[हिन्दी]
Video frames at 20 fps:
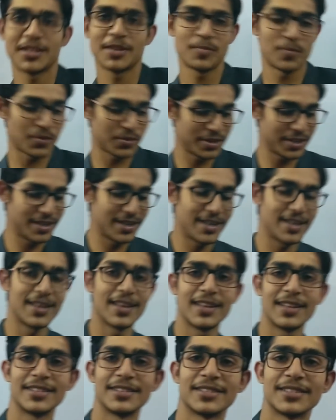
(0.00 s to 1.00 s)
इतना इम्पोर्टेंट
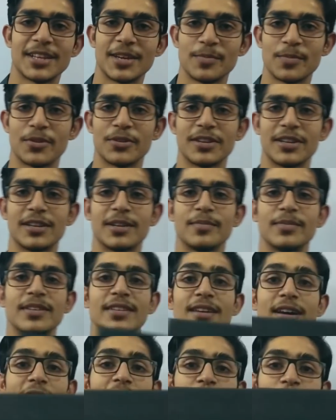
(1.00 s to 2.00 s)
नहीं है जितना इम्पोर्टेंट
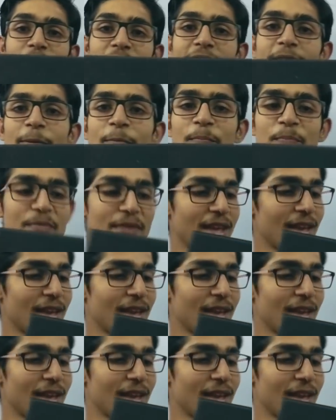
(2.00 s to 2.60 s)
अभी यहाँ पे है